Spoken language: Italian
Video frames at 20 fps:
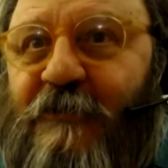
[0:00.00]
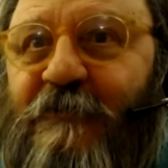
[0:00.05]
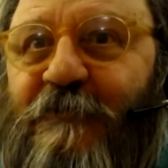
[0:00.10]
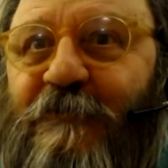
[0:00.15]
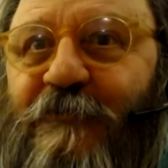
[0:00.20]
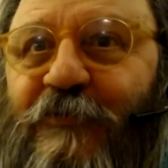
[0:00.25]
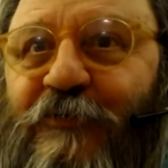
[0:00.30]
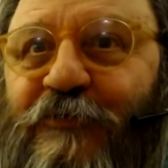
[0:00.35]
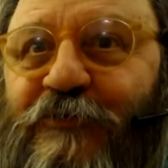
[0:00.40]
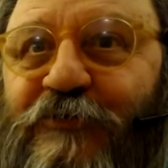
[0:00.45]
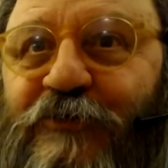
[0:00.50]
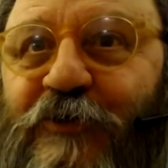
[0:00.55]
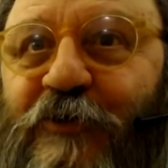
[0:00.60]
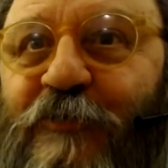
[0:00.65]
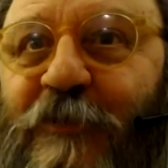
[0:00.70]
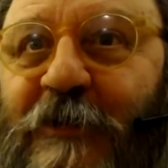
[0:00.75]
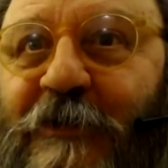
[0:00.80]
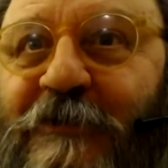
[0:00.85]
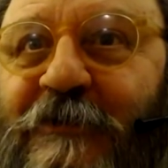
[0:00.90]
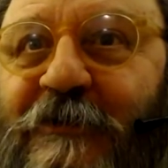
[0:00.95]
Non so
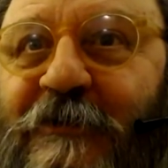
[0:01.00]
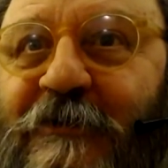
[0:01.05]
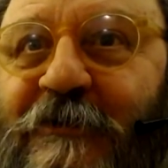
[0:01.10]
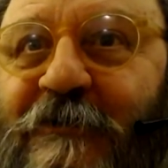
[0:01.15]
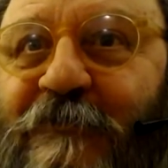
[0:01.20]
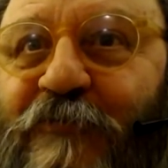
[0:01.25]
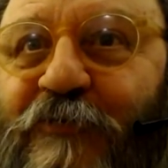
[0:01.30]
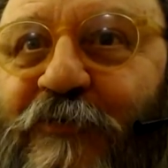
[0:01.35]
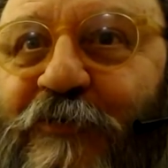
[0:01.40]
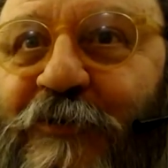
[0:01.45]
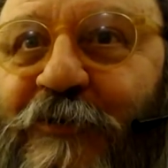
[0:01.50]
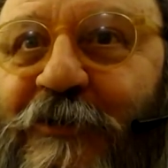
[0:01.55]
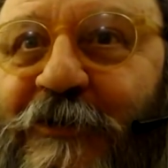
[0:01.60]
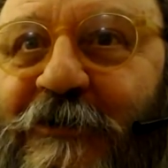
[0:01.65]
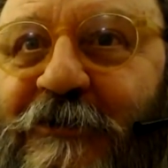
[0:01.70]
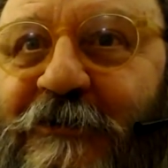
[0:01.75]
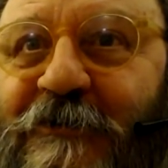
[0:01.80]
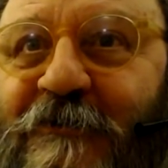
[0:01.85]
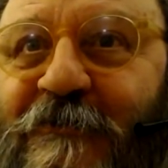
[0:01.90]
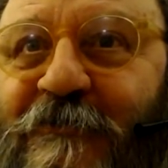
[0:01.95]
quanti di voi
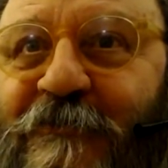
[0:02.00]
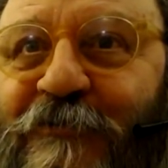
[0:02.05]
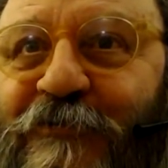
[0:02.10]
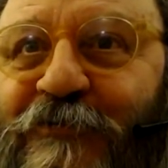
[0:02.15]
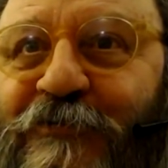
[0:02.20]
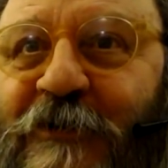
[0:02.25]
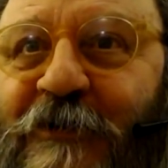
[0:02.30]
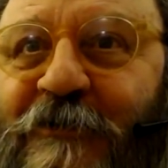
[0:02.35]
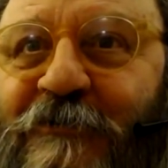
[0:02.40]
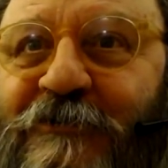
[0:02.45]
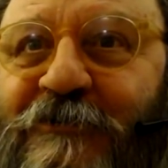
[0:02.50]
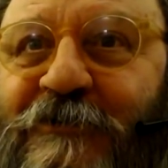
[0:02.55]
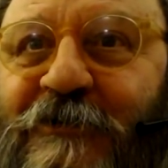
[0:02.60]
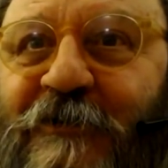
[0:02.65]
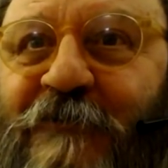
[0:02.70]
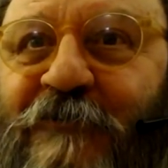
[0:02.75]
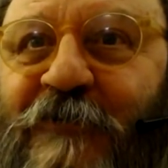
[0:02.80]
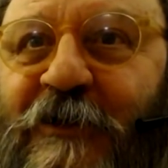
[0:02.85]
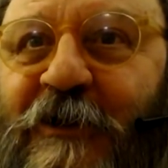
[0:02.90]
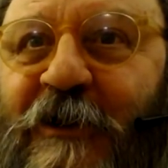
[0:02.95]
conoscano il
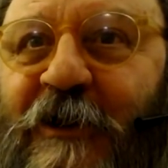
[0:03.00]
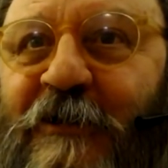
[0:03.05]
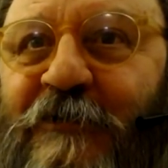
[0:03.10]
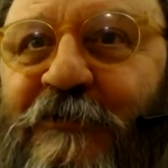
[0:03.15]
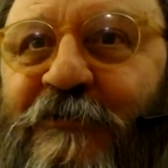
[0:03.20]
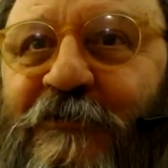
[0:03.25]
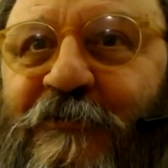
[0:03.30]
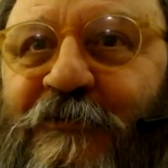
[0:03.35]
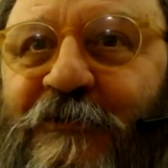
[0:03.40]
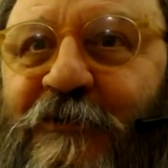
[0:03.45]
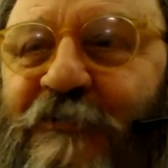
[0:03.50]
significato di